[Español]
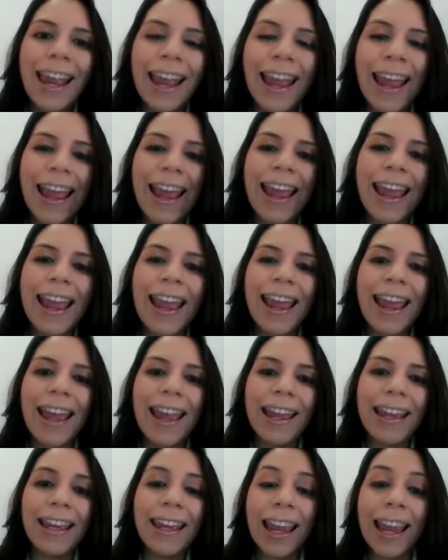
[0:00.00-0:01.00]
que
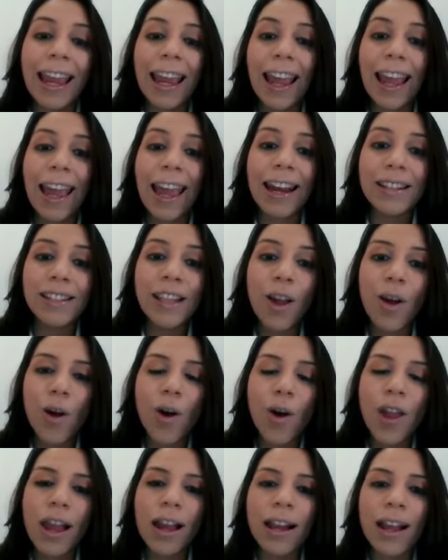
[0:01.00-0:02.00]
eh, quien ejerce
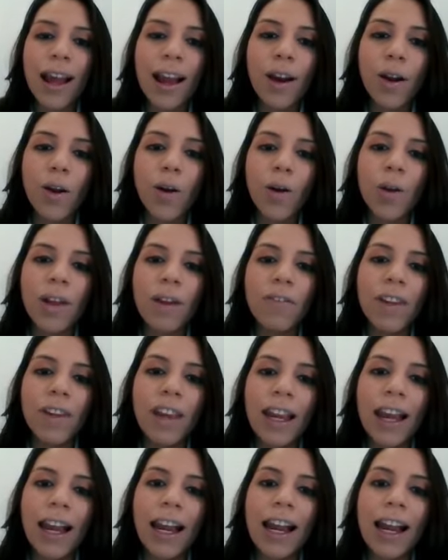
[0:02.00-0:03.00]
hoy el cargo de
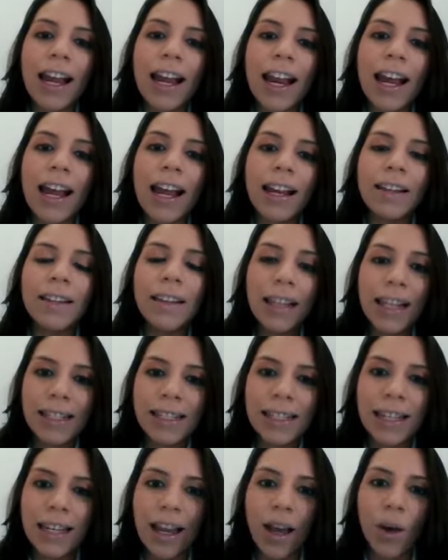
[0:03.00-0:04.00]
fiscal general
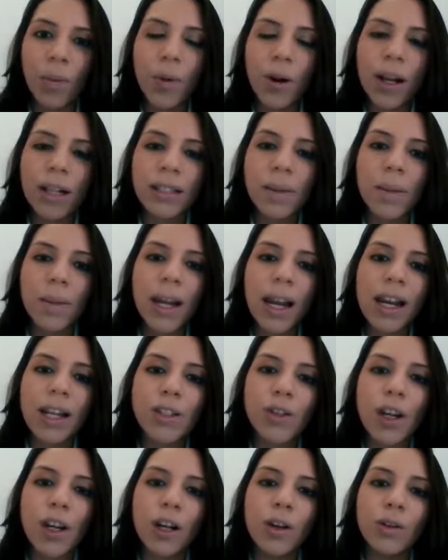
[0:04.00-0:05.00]
designado por la Asamblea
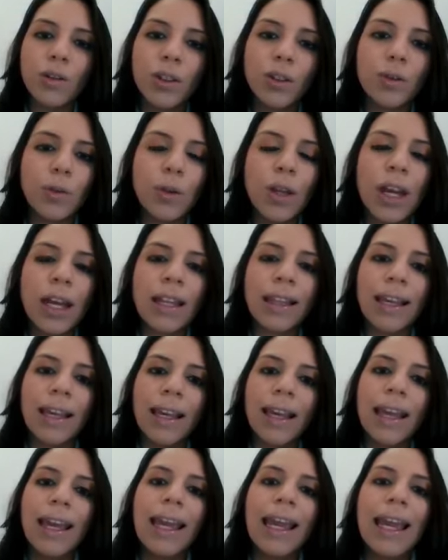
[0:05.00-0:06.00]
Nacional
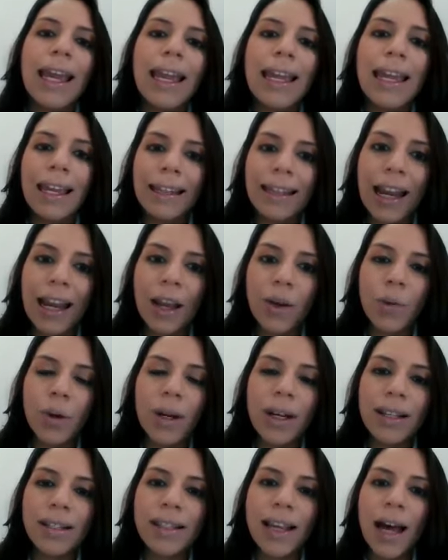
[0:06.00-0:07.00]
Constituyente, Tarek
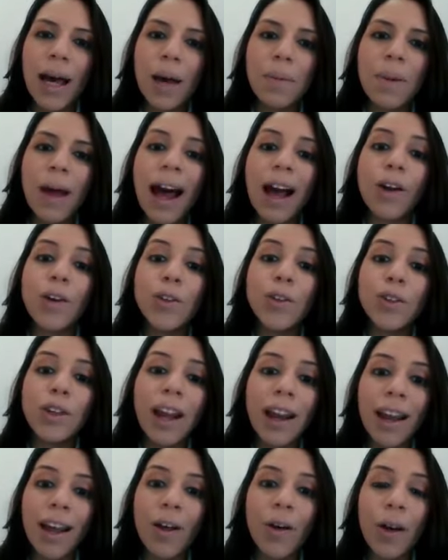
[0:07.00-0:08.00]
William Saab, ha
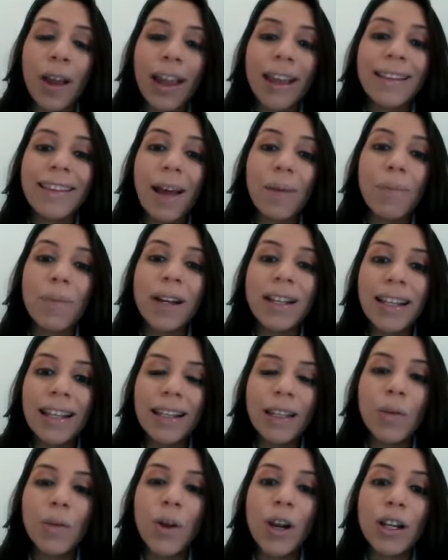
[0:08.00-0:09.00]
considerado que está
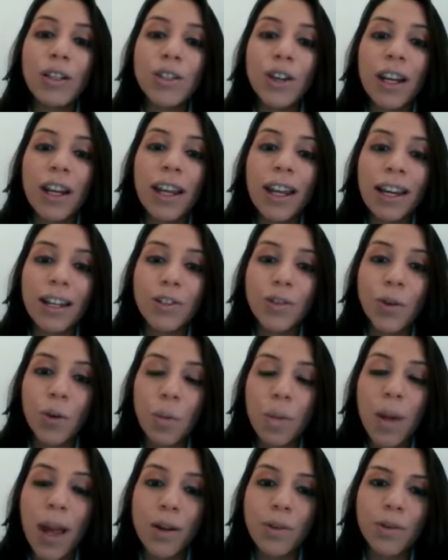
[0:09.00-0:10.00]
presente violaciones de derechos
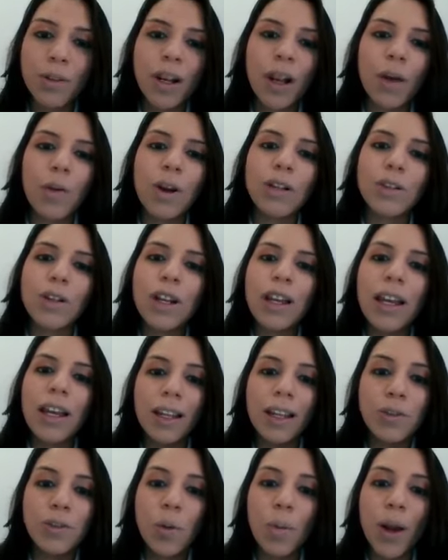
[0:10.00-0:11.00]
humanos y las violaciones de
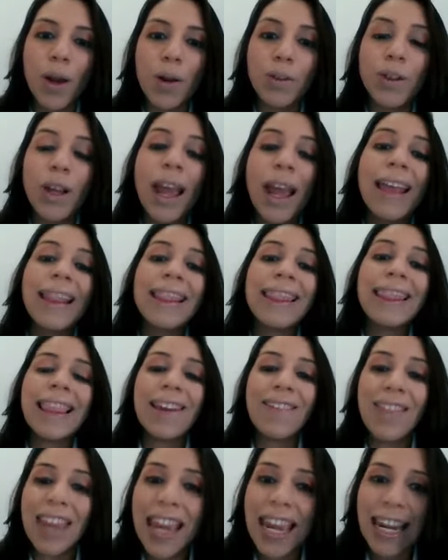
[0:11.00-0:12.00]
derechos humanos
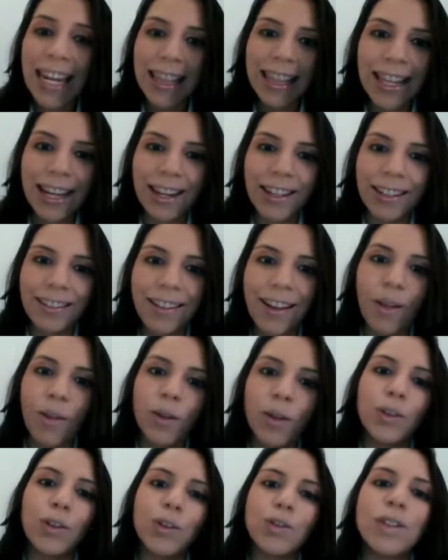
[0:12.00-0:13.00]
devienen del
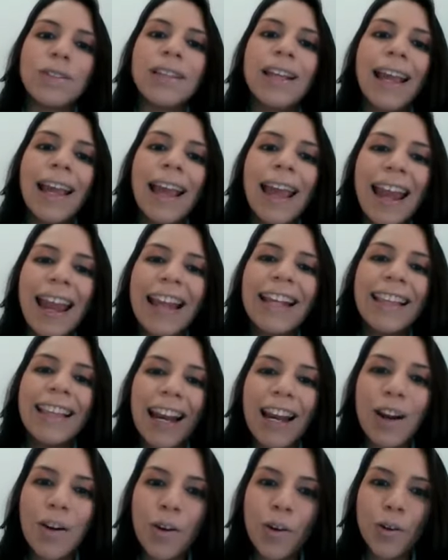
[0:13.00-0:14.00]
Estado. Entonces, él
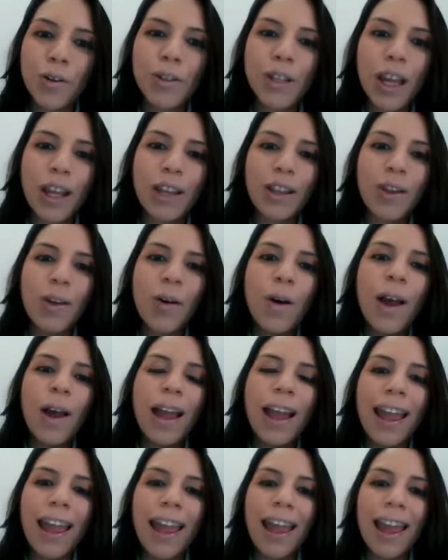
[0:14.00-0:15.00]
está reconociendo
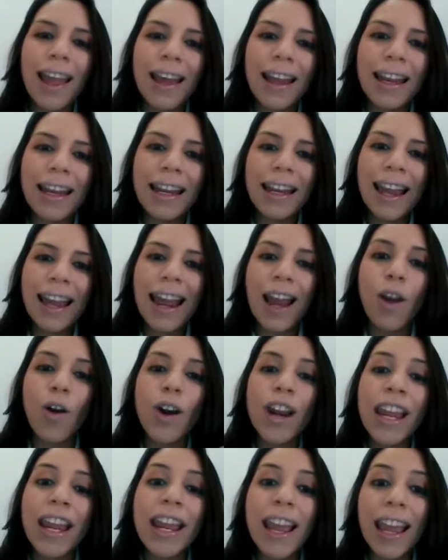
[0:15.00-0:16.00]
eh, el
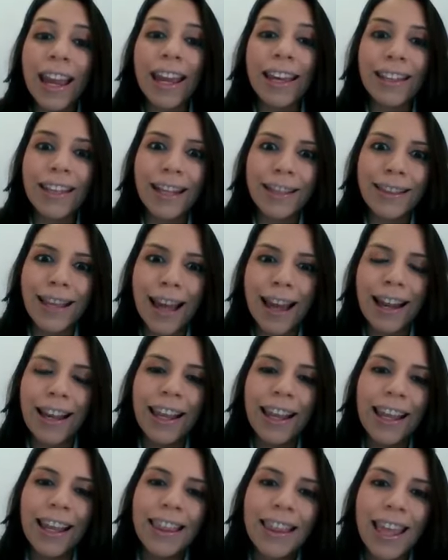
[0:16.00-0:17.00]
origen
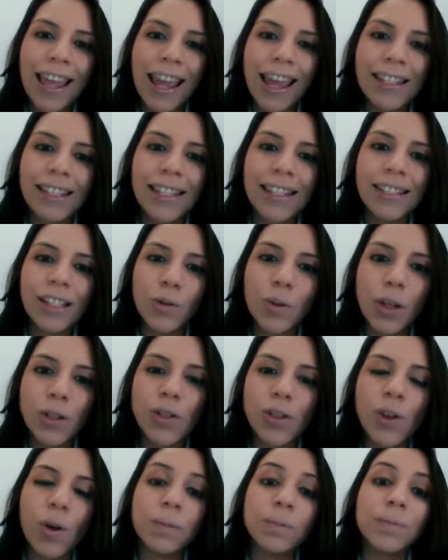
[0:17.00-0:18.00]
estatal de esa
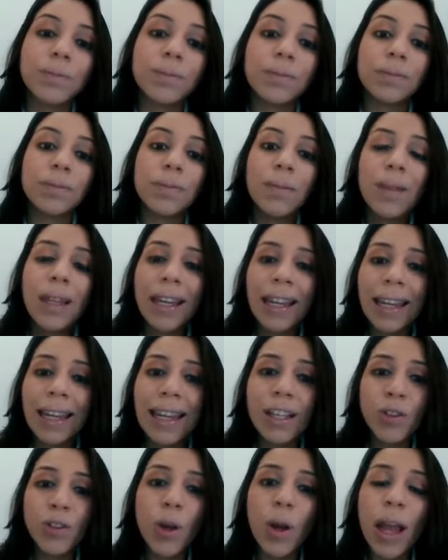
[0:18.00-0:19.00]
situación
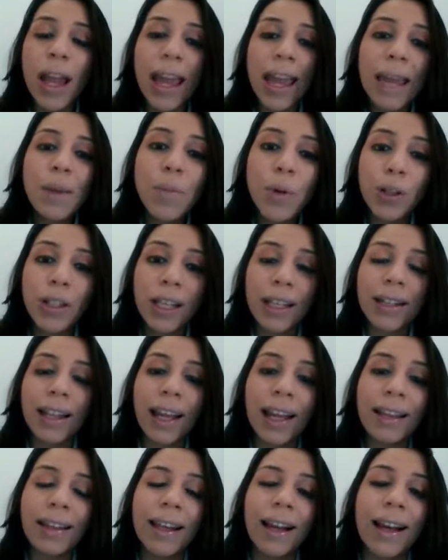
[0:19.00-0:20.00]
y eso es
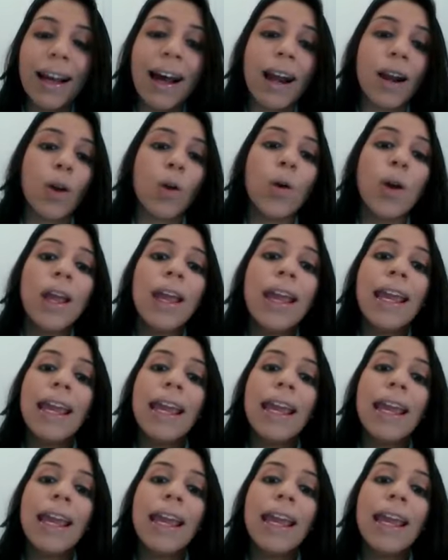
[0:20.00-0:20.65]
importante destacarlo.